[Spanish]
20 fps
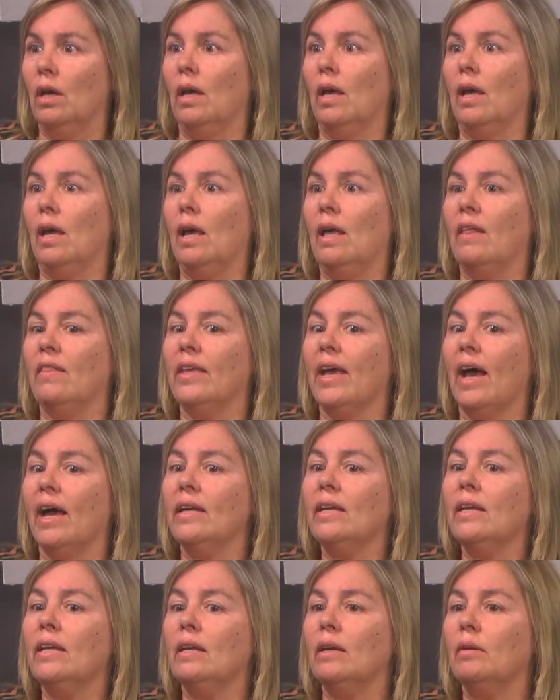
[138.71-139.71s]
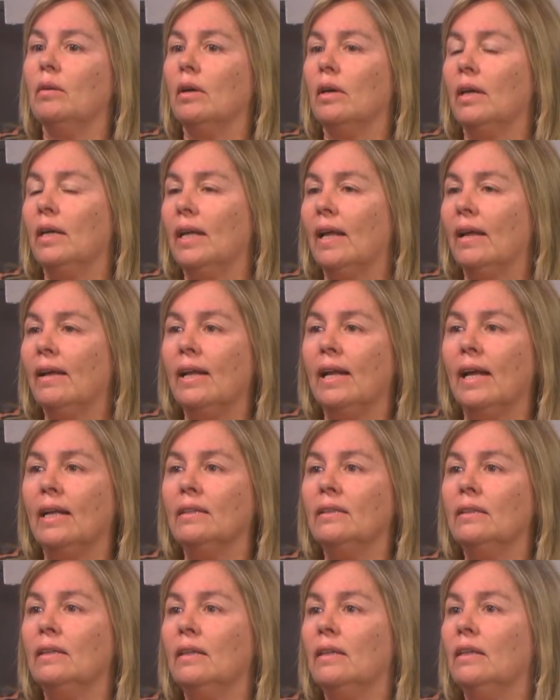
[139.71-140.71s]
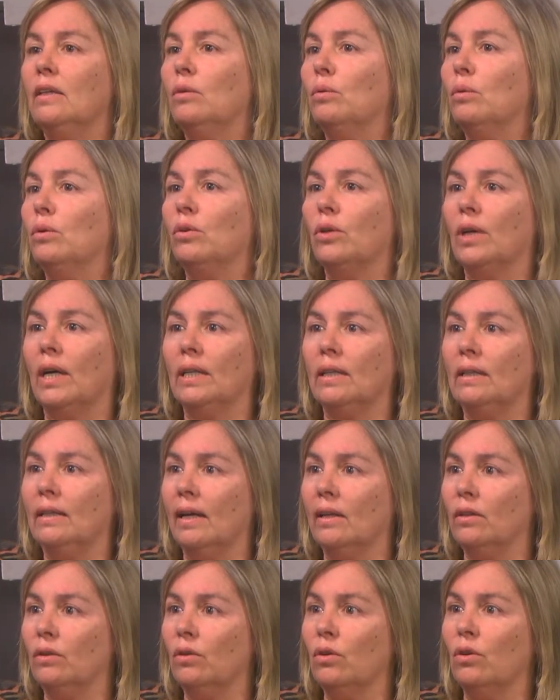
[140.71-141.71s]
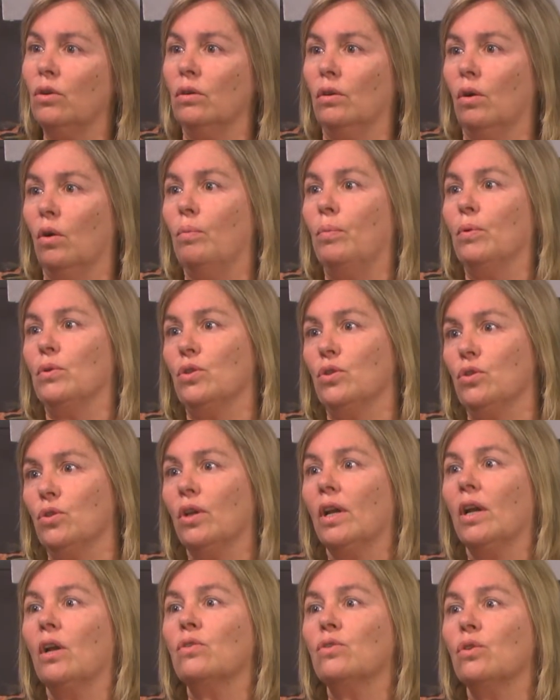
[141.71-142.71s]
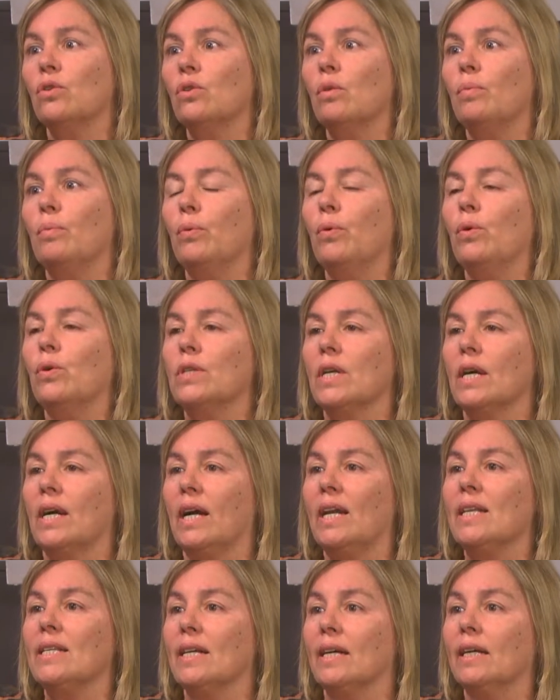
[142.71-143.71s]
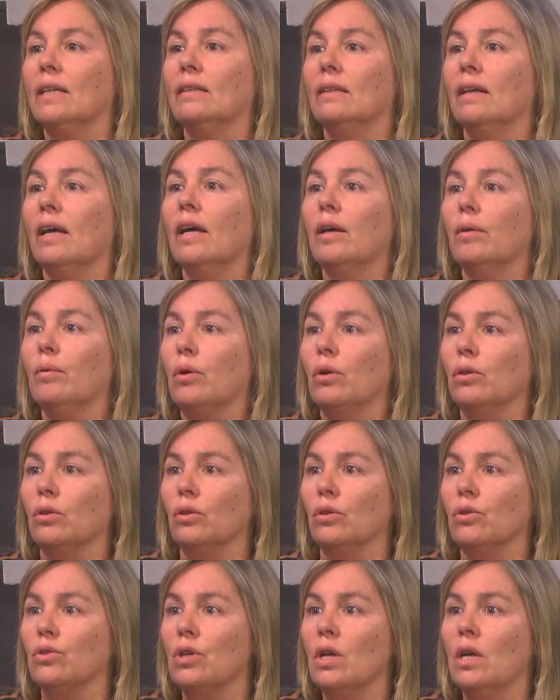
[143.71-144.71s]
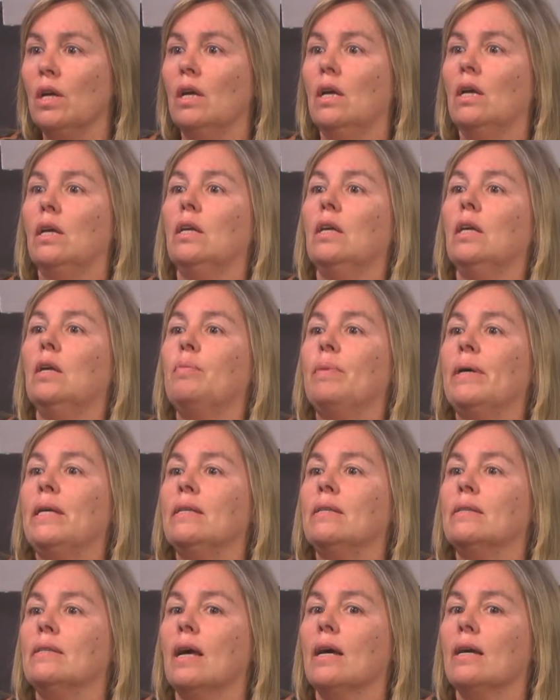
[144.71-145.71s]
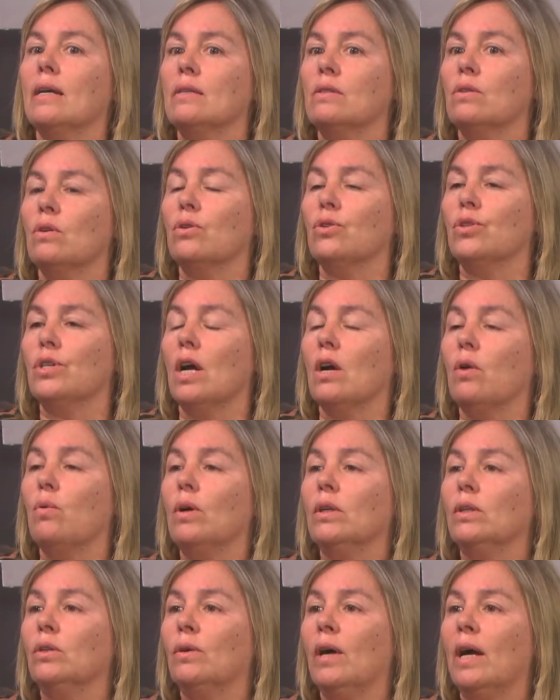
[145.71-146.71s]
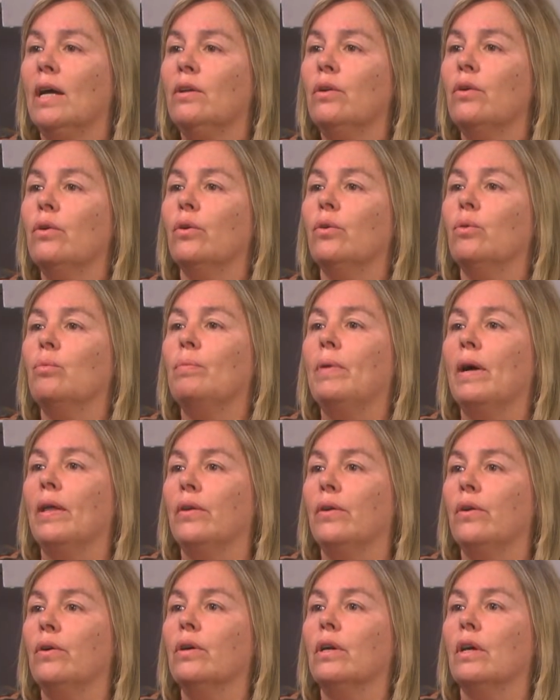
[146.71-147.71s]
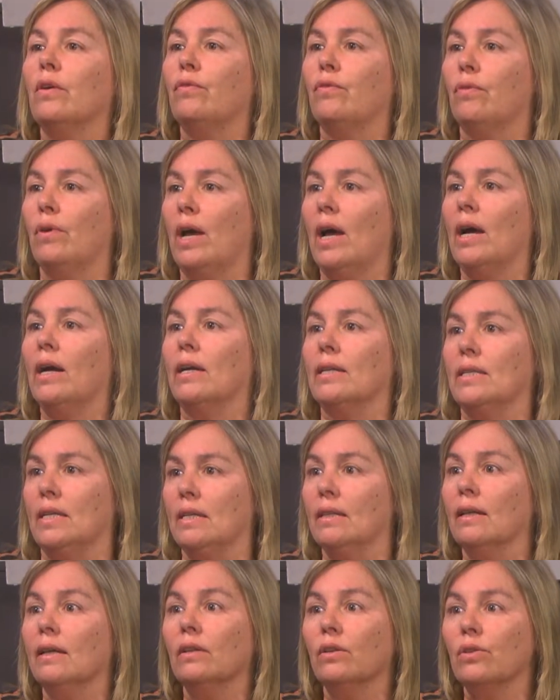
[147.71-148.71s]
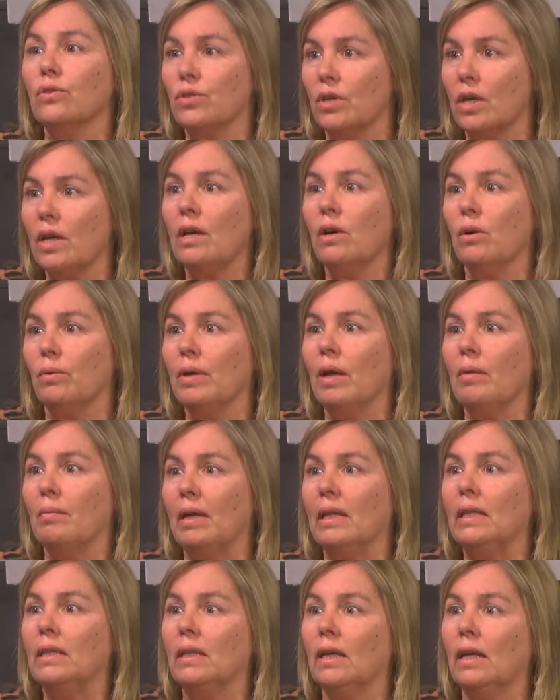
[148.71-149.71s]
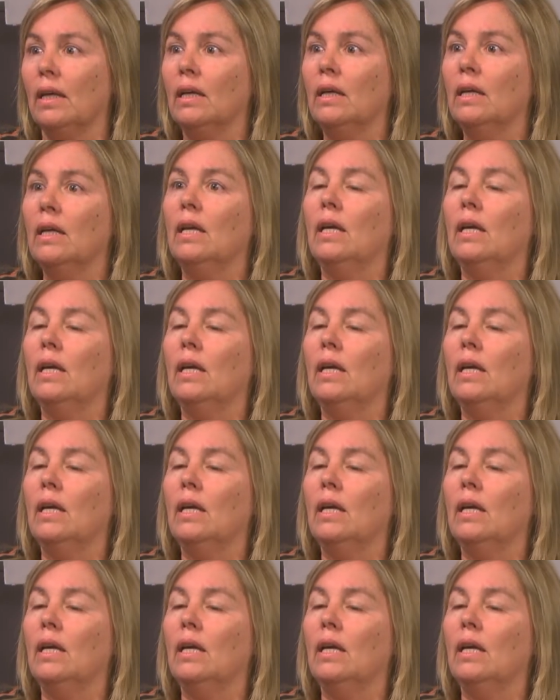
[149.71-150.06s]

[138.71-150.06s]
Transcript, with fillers: de ahí en adelante ningún otro candidato oposición a nosotros pudo sacar esa cantidad de votos. Y pensar que son ya cuatro años con un padrón que fue acrecentándose, obviamente.